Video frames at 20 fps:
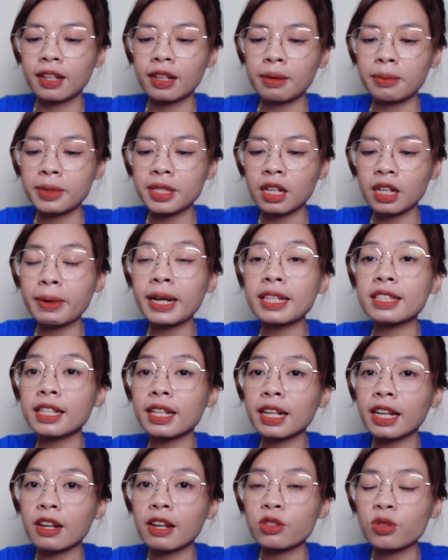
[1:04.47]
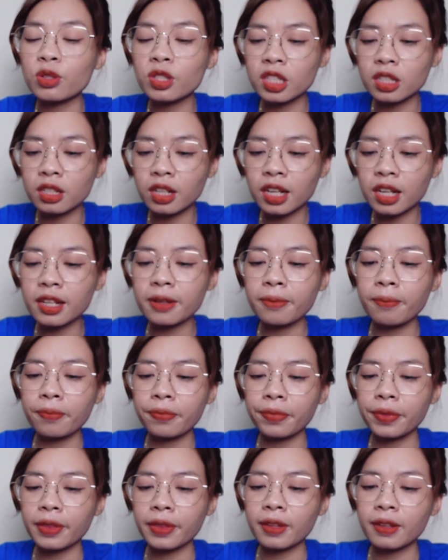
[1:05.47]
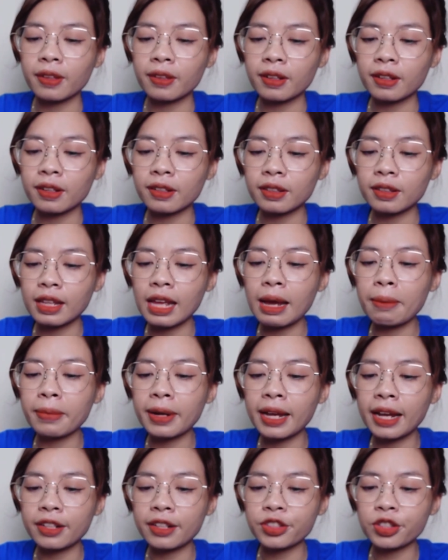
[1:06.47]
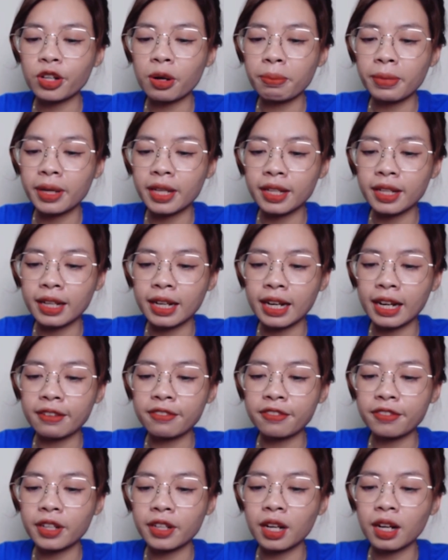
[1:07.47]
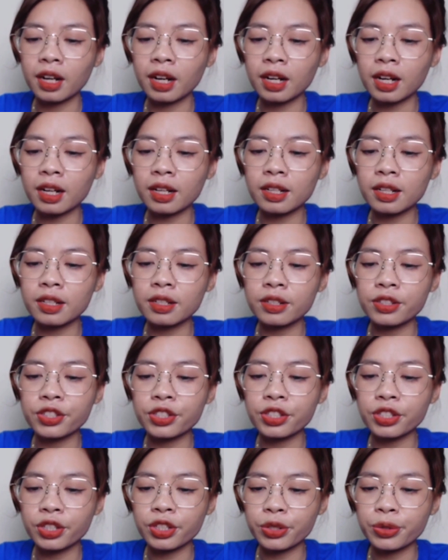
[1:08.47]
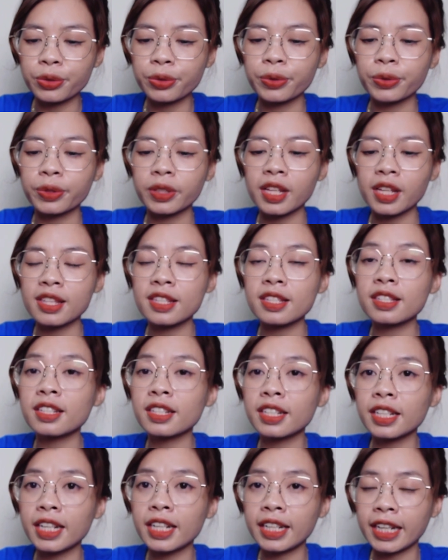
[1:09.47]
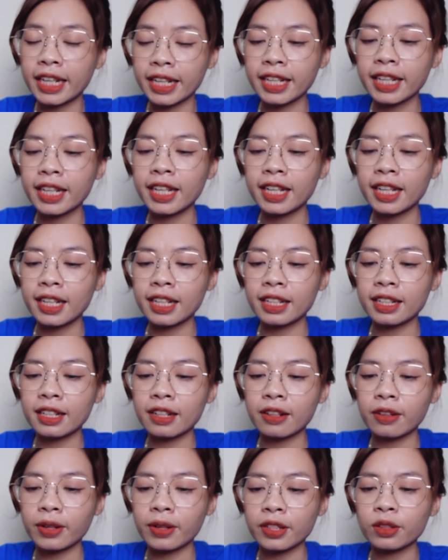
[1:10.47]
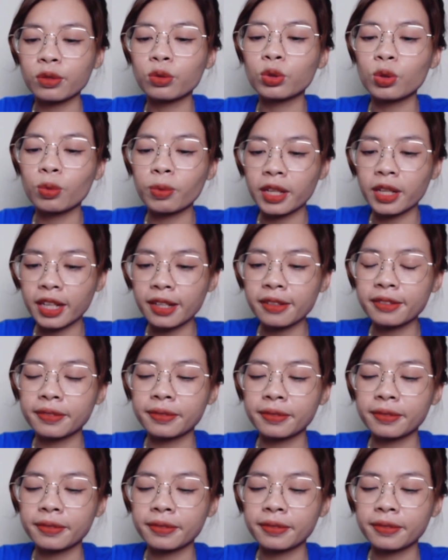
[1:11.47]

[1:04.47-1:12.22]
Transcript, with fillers: Bây giờ các bạn sẽ kéo xuống dưới, tìm đến cho mình cái phần Kakushu Tezuzuki này, các loại thủ tục rồi nhé.